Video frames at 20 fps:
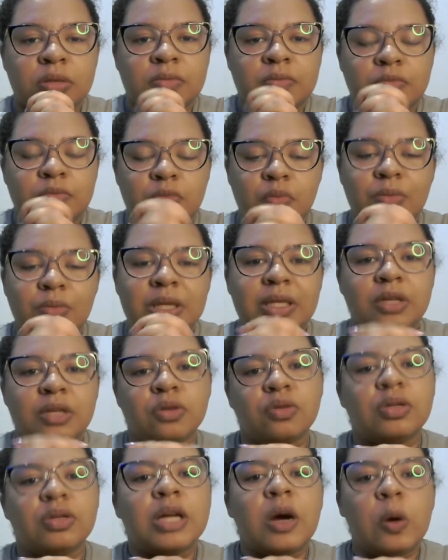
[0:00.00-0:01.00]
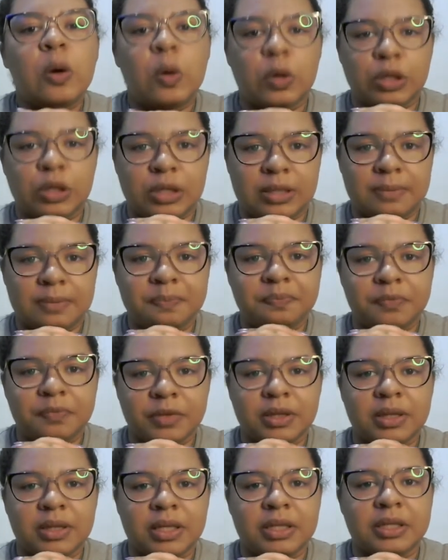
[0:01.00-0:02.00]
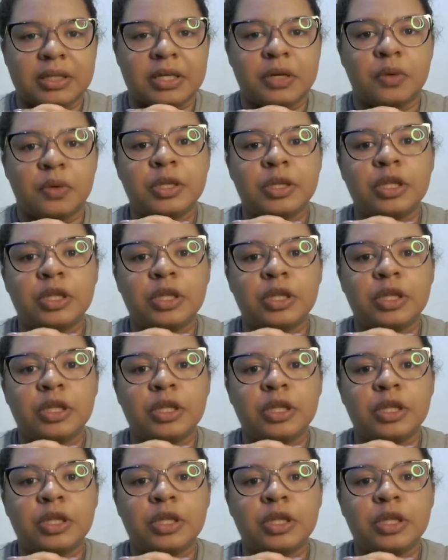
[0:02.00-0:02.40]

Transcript: uma dentro da outra, entendeu?